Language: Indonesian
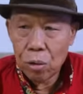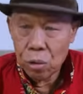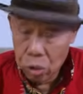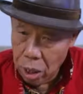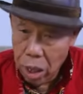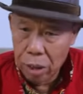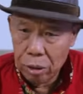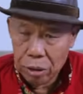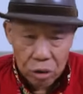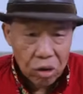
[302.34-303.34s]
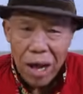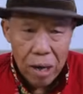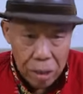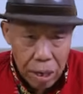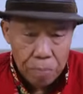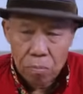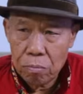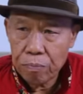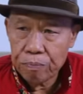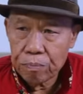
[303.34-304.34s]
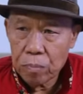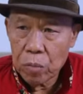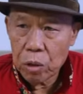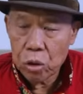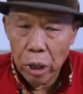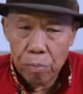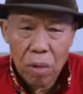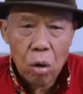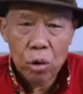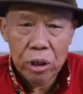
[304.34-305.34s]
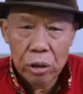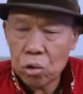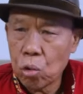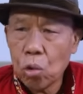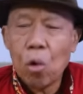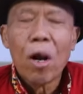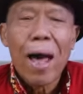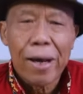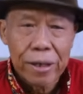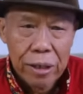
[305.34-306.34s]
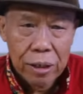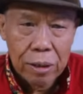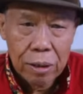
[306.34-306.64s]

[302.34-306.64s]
Dia ditangkap dan mau disuruh lari.